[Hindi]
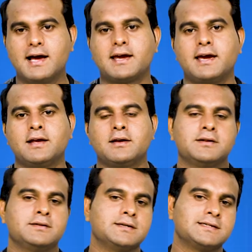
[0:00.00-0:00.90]
है कि
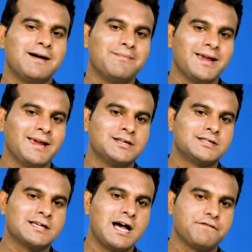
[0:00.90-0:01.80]
निज़ाम
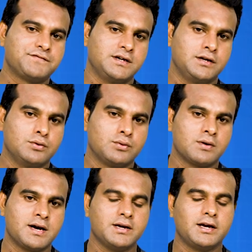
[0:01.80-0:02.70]
इंसाफ से
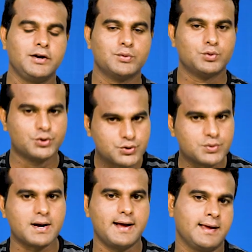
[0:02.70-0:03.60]
लोगों का यकीन उठ
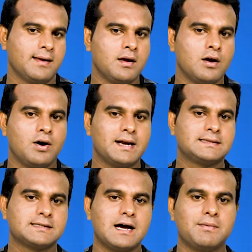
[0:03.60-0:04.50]
चुका है और
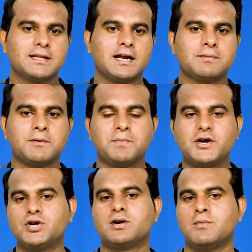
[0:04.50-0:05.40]
एहतसाब अदालत में
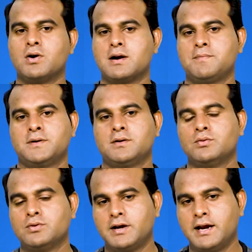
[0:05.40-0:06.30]
पेशी के मौका पर
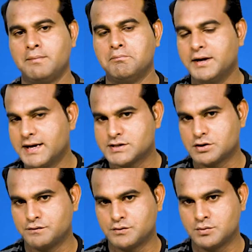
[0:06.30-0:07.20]
उन्होंने मीडिया से
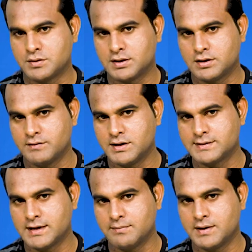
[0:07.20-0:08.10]
गुफ्तु करते हुए ये
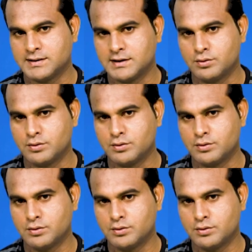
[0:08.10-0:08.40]
सारी बातें